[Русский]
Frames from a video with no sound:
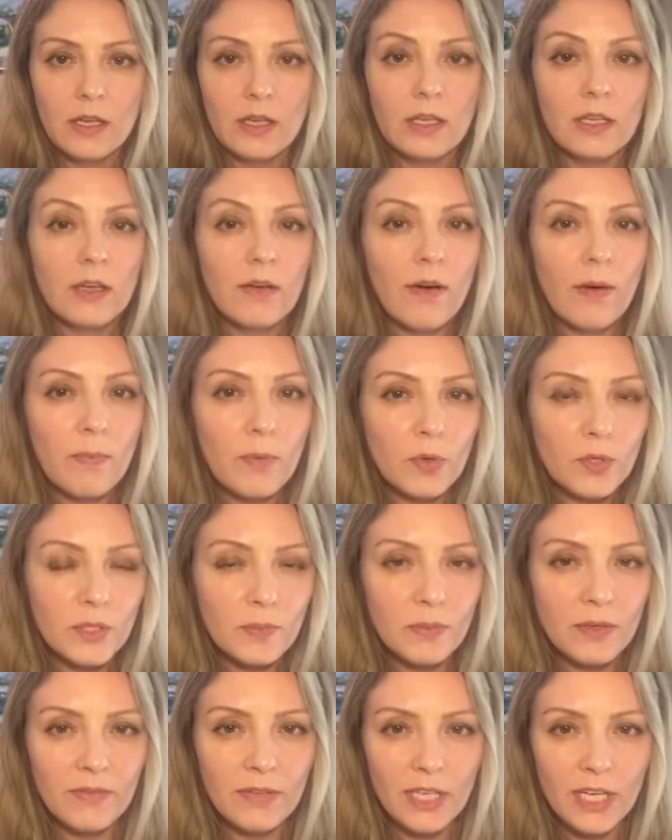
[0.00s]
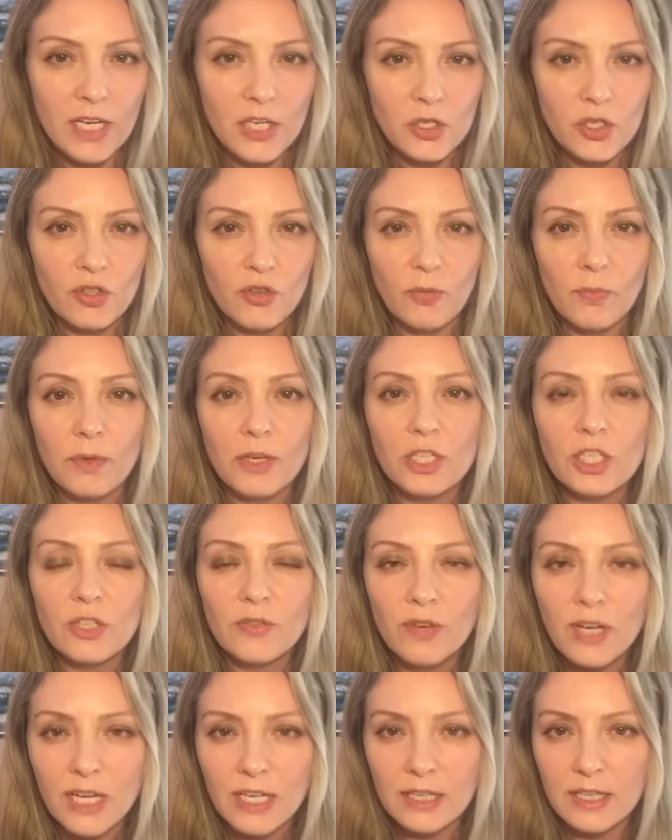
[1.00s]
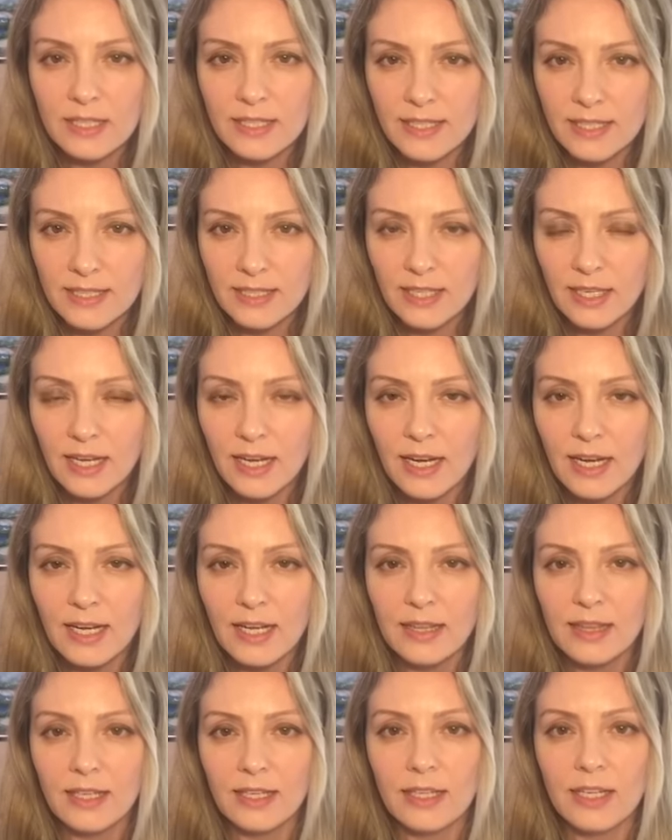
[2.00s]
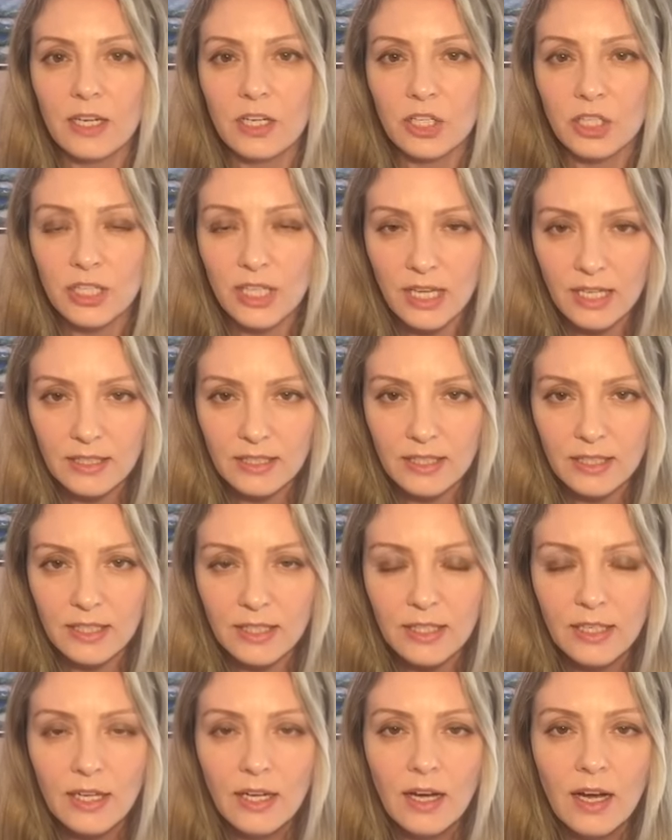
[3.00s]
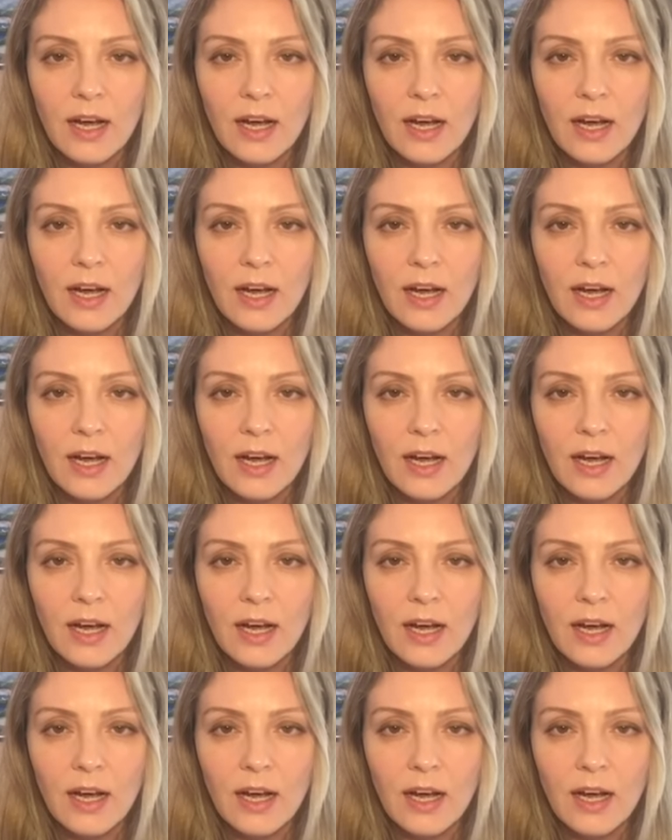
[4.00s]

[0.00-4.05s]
И на вопрос проверяющего, проживает ли здесь такая-то гражданка –